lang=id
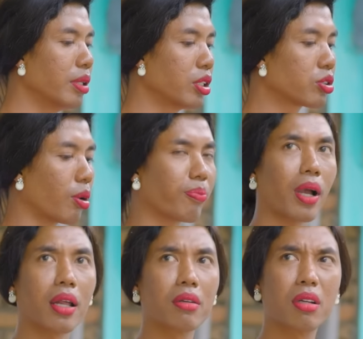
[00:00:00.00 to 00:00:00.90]
misop
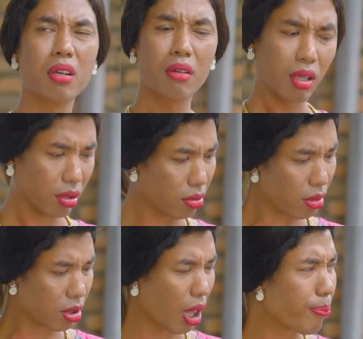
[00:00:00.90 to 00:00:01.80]
kan
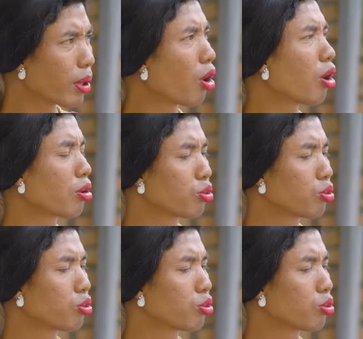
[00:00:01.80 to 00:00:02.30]
tapi kalau